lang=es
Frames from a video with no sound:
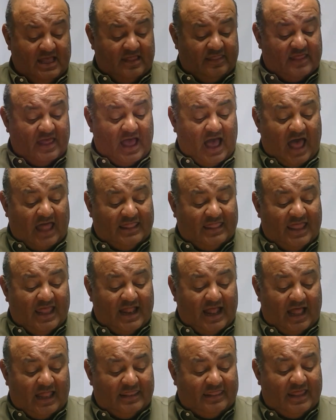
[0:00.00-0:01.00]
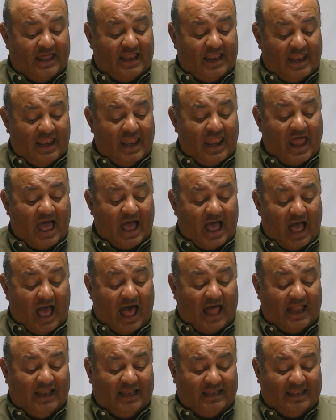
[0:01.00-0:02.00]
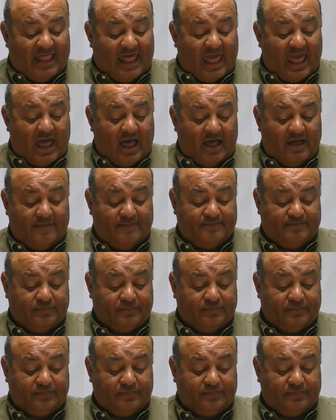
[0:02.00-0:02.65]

de, la aldea.